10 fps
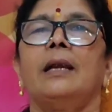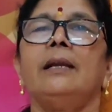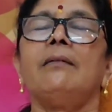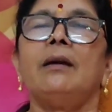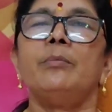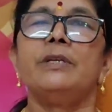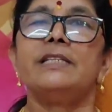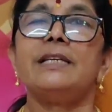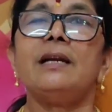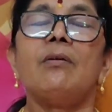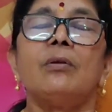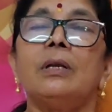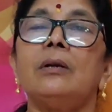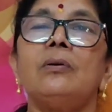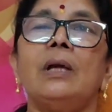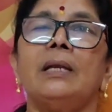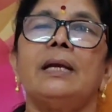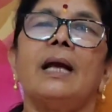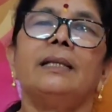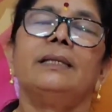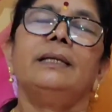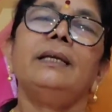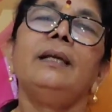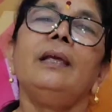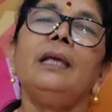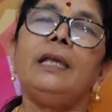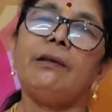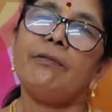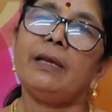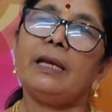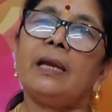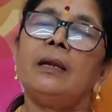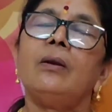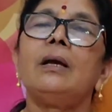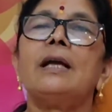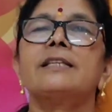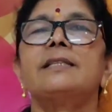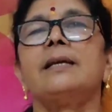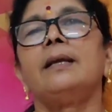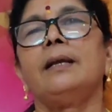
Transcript: అంటే వాళ్ళు బిజీగా ఉండరు అని కాదండి ఈ వీకెండ్లో కాస్త